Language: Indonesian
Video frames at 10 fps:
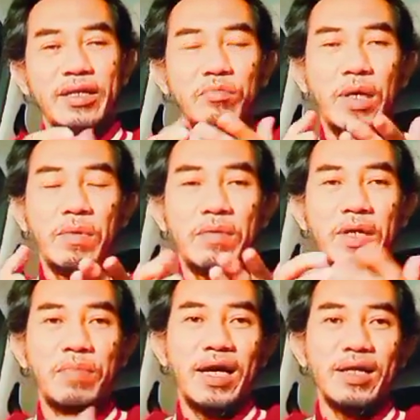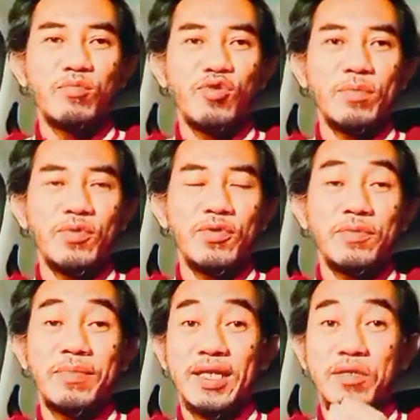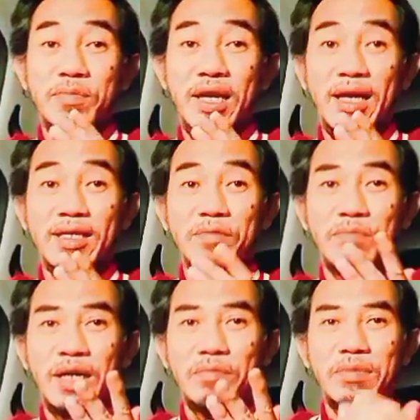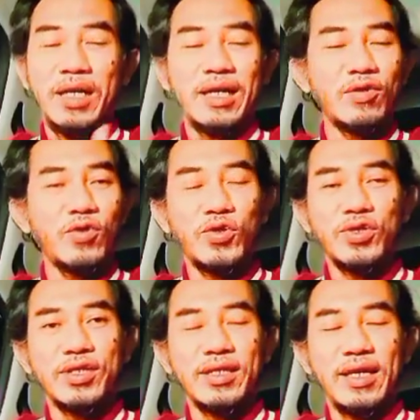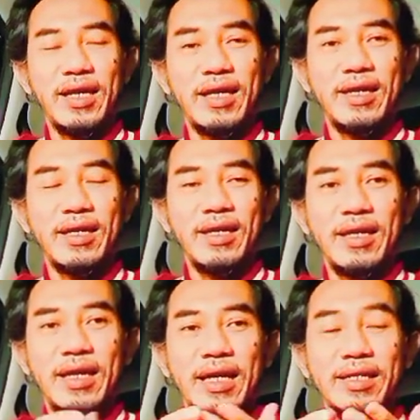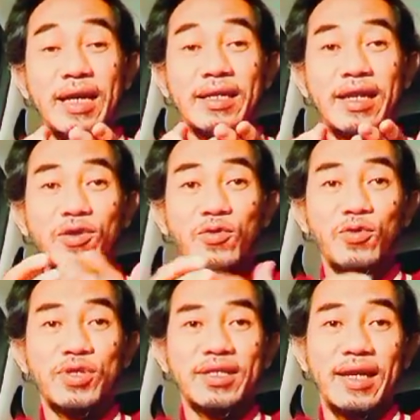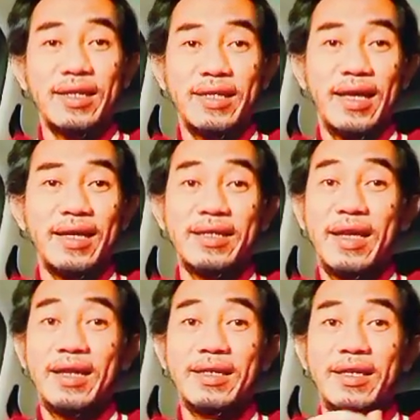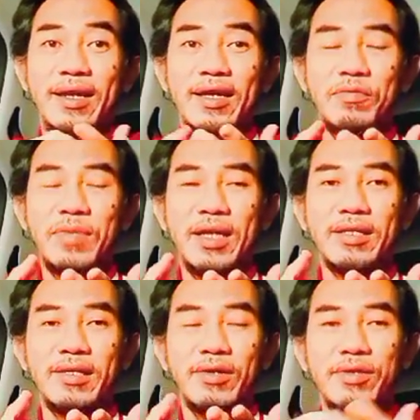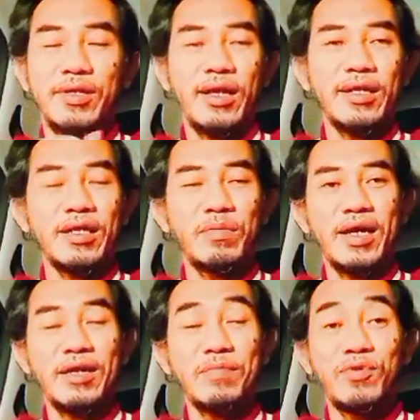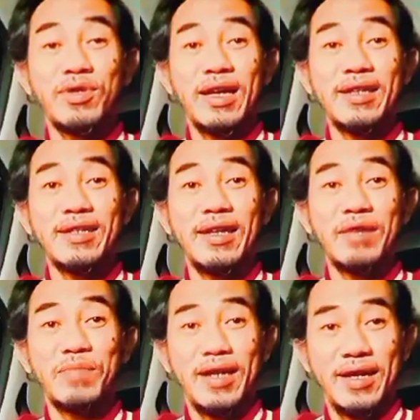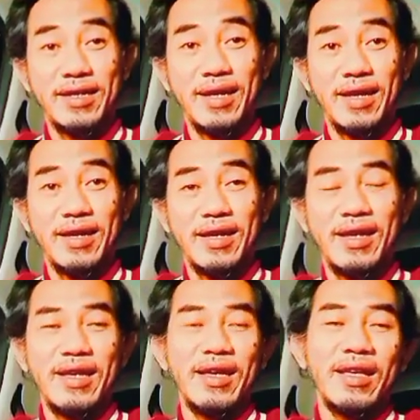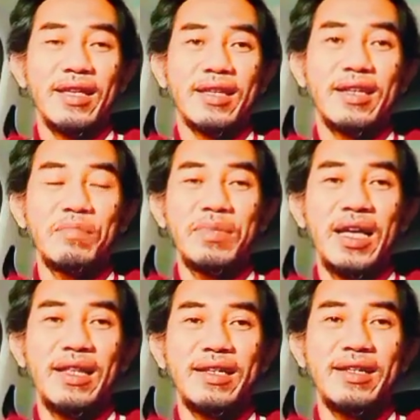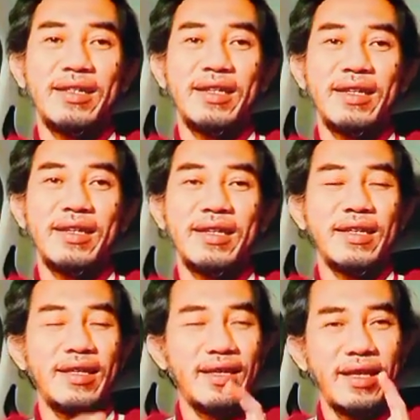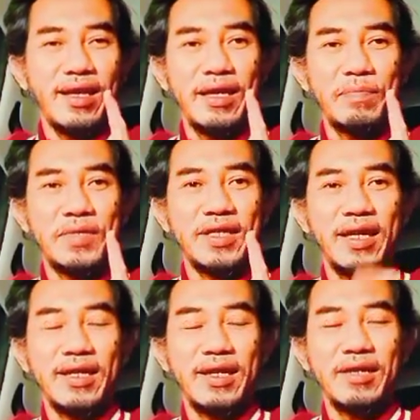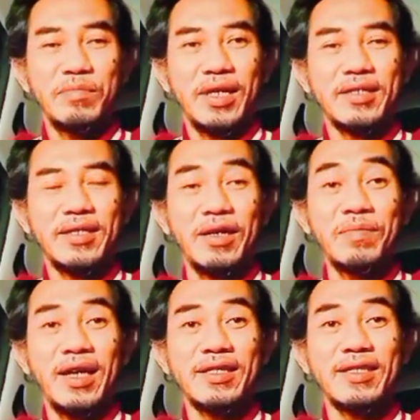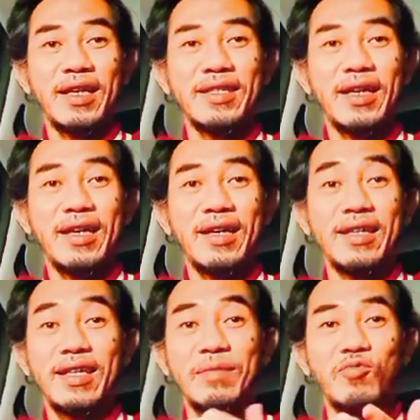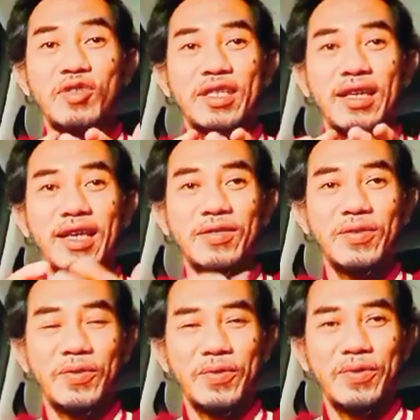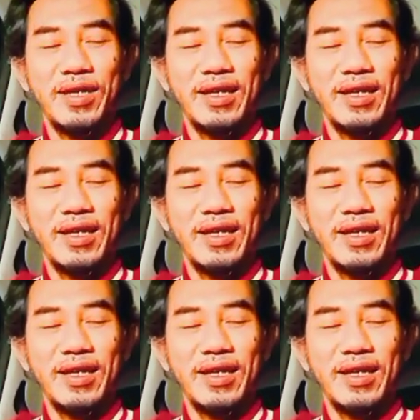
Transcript: Bapak-bapak, ibu-ibu, mas-mas, mbak-mbak khususnya adik-adikku sekalian yang dirahmati Allah dimanapun Anda berada. Kembali di IIP Channel bersama saya IIP Wijayanto.